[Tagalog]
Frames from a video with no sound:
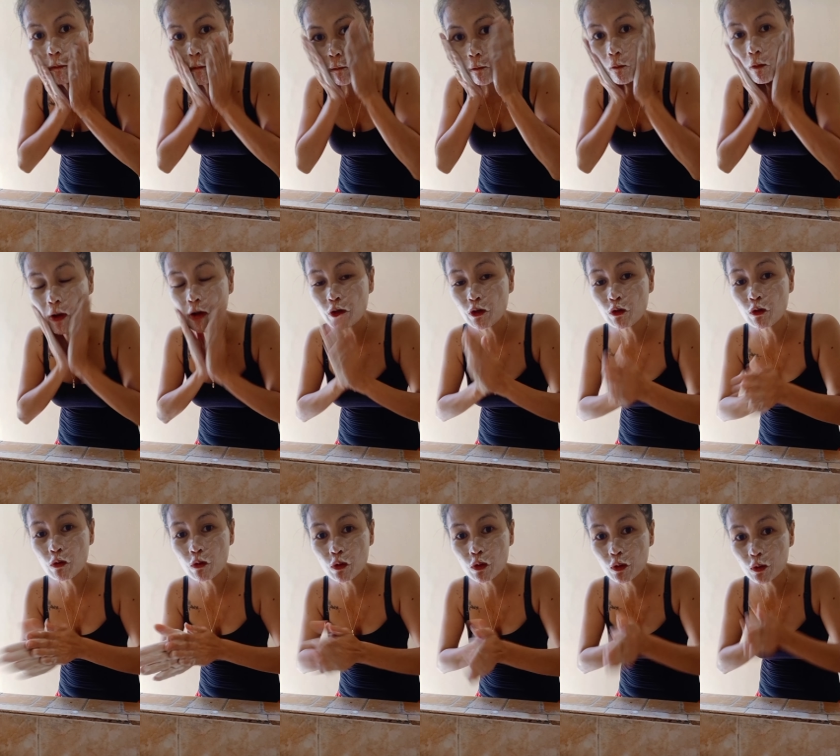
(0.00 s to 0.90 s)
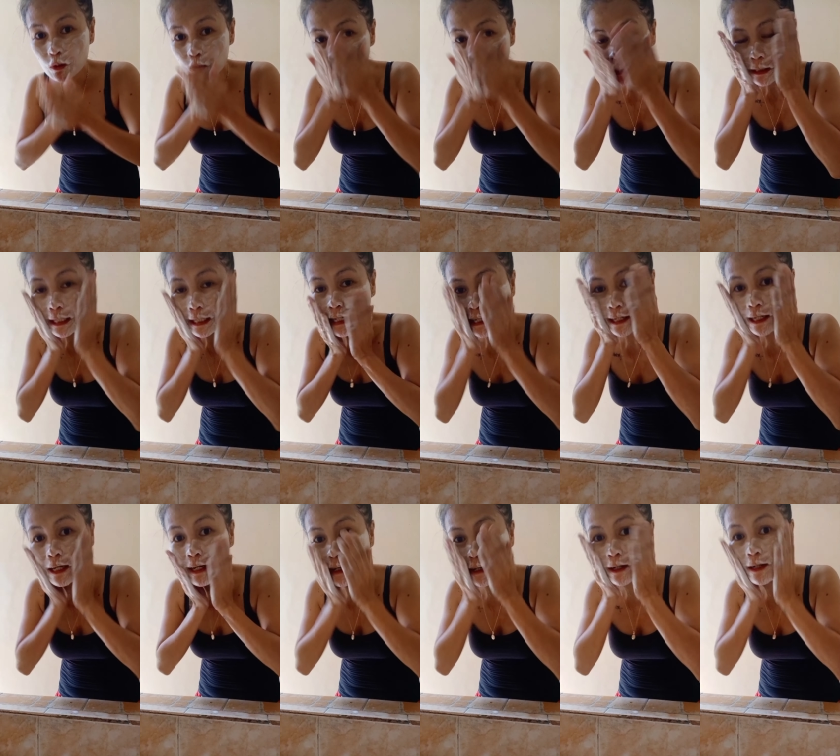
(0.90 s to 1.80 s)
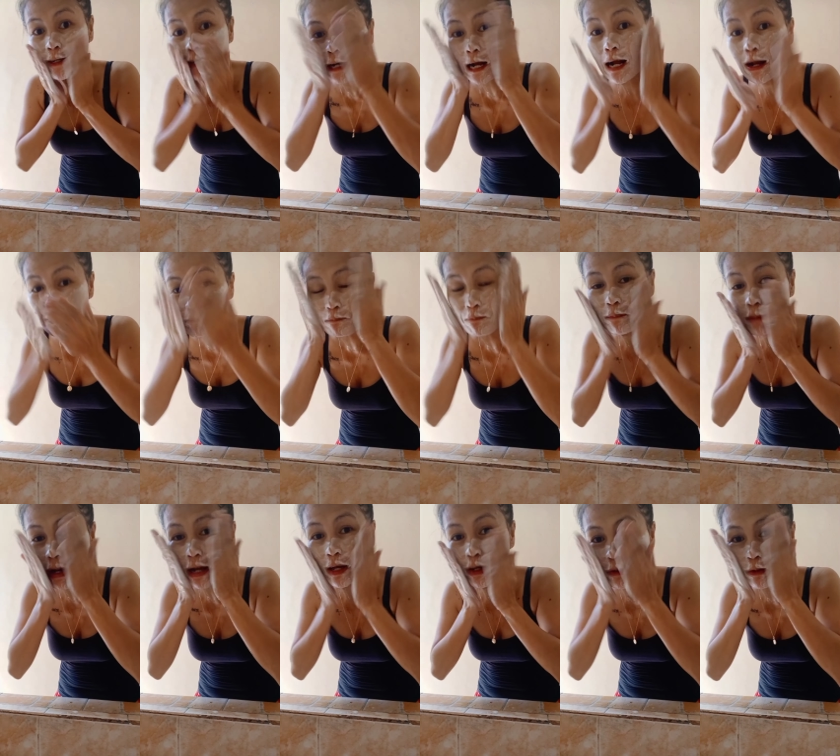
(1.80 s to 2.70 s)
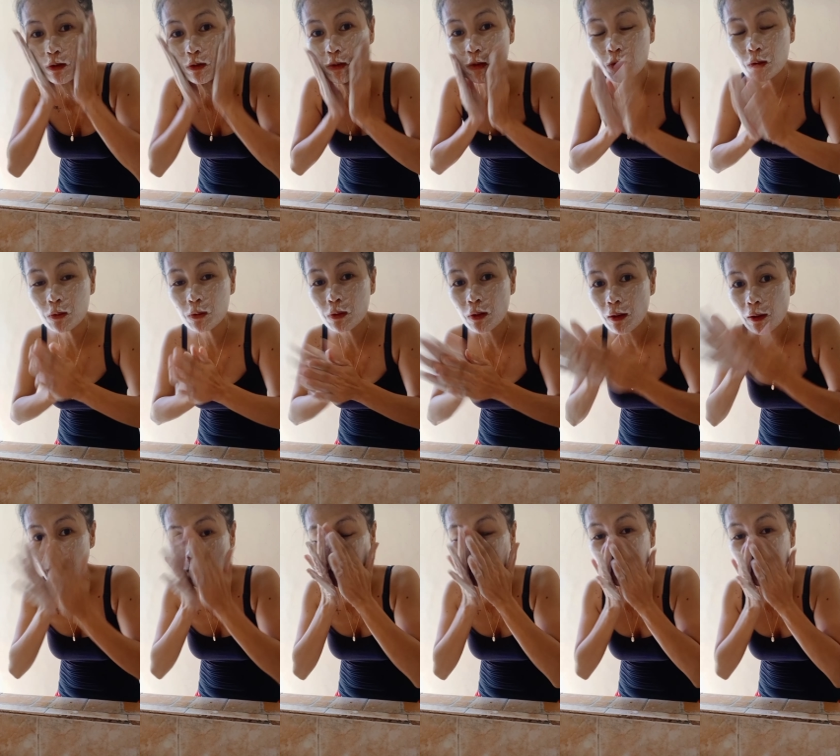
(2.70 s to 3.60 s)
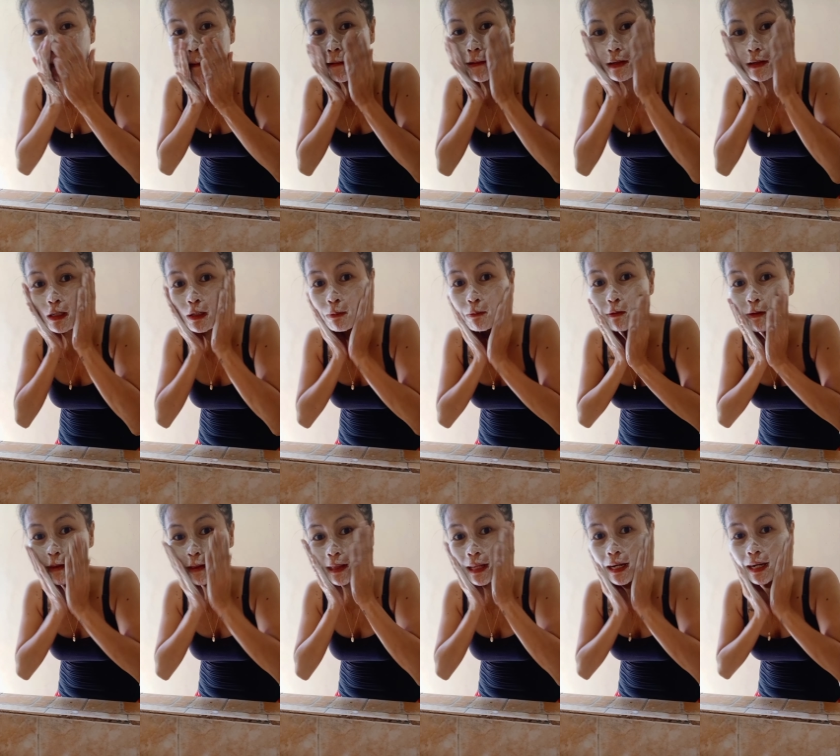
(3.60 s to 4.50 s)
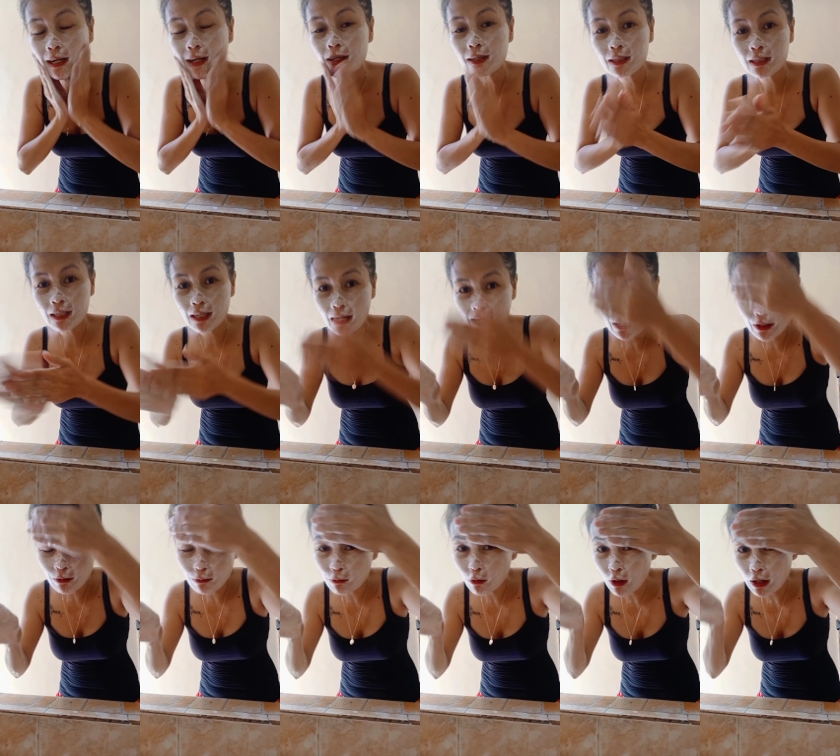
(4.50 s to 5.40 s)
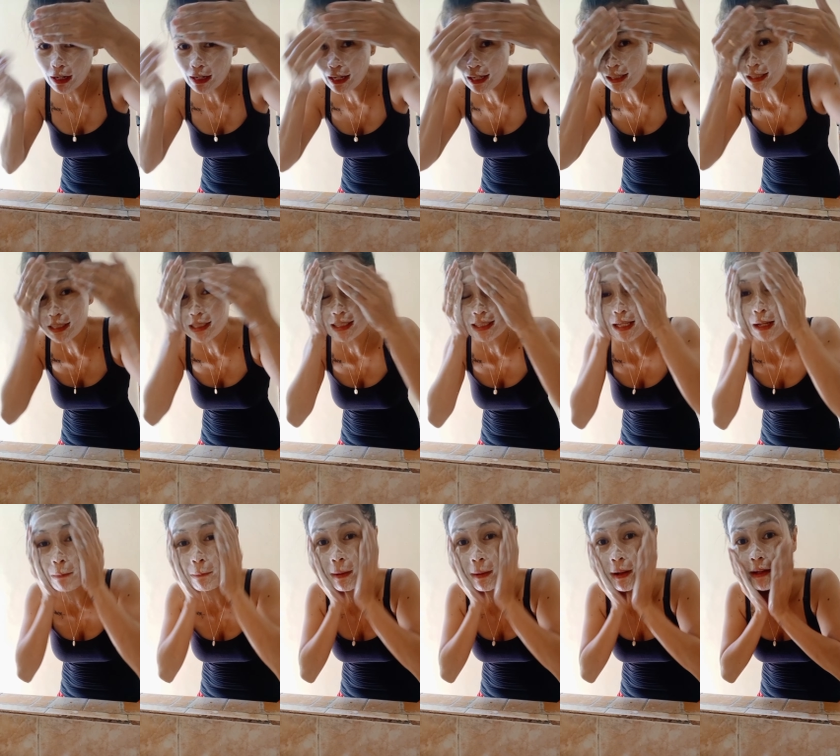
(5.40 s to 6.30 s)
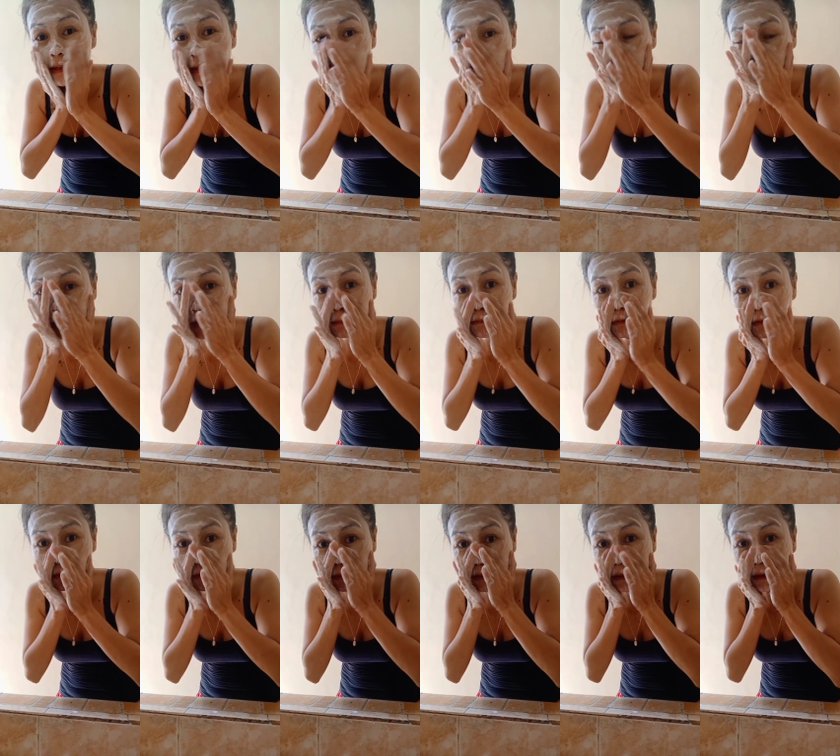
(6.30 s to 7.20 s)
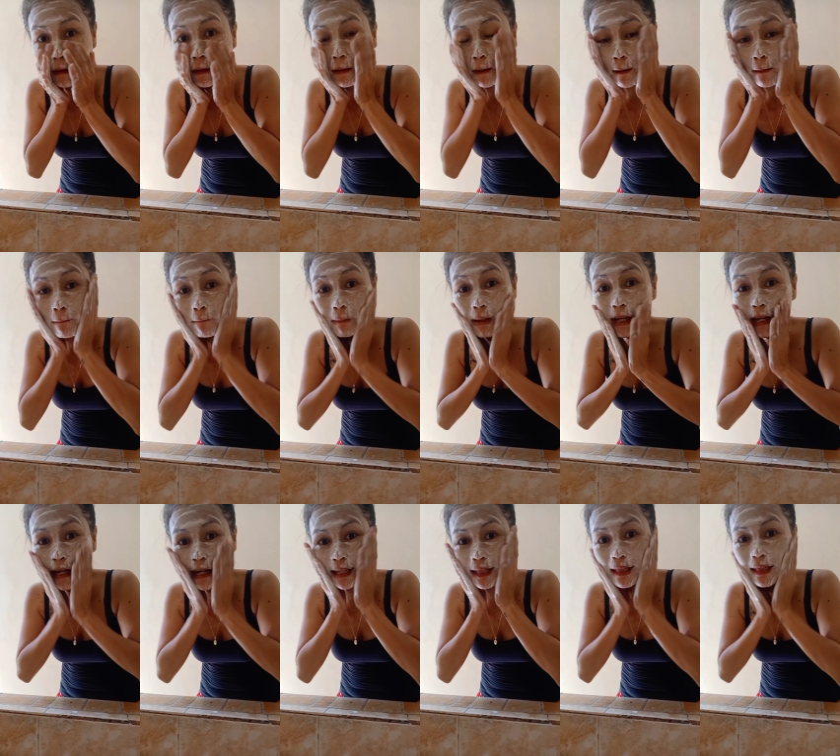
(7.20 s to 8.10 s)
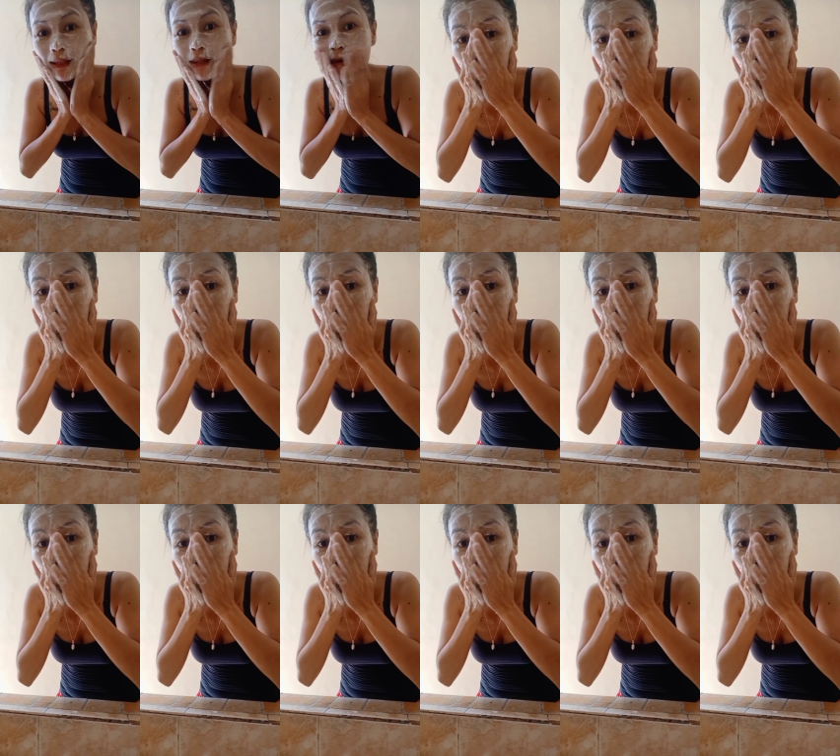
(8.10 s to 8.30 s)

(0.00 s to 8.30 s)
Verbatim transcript: Huwag niyo kuskusin ng pag ano, no. Kaya lang smooth lang. Kasi nga yung mukha natin is napaka-sensitive nung balat.